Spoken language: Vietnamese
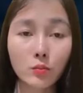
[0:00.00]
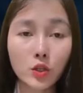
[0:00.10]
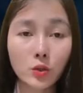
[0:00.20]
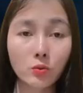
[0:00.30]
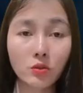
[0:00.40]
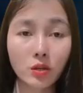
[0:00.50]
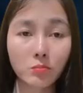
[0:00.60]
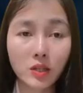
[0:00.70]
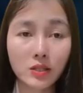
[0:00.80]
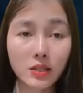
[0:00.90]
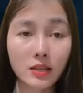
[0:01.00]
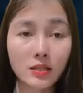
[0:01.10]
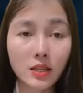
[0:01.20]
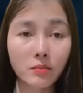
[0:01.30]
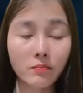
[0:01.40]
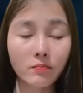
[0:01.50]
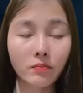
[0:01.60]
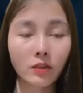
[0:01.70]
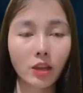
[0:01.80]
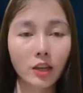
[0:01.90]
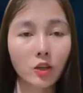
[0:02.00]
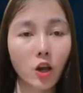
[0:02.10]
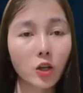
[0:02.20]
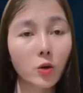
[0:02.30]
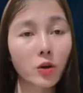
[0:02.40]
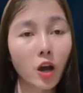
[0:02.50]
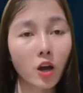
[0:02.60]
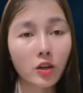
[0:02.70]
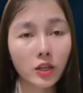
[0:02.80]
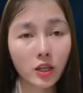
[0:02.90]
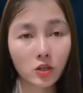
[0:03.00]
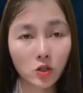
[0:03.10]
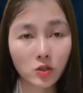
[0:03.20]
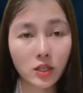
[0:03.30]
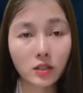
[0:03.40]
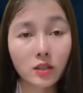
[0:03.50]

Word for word: Ông Thông đâu rồi? Ông Thông, ông không định về ngủ đấy à?